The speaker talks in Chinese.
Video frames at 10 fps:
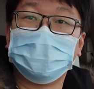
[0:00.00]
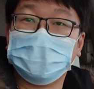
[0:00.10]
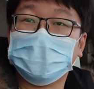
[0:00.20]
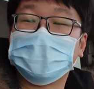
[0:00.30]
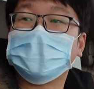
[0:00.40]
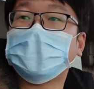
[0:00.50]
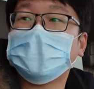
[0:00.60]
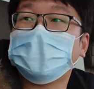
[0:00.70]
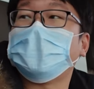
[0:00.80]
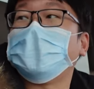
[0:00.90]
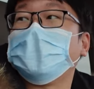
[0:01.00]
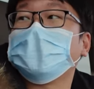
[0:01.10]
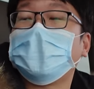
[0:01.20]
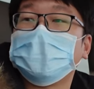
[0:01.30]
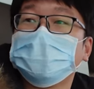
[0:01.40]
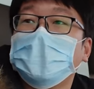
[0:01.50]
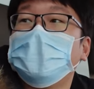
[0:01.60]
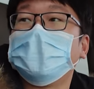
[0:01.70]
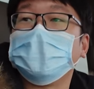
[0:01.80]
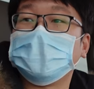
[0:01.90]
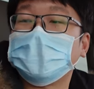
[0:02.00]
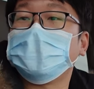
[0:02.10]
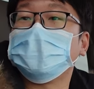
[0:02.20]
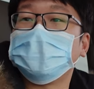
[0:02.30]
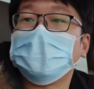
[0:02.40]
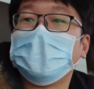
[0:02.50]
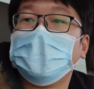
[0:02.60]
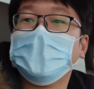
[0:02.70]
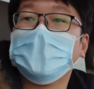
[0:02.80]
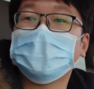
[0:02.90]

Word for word: 有其他的点打动到我了，我才会去换。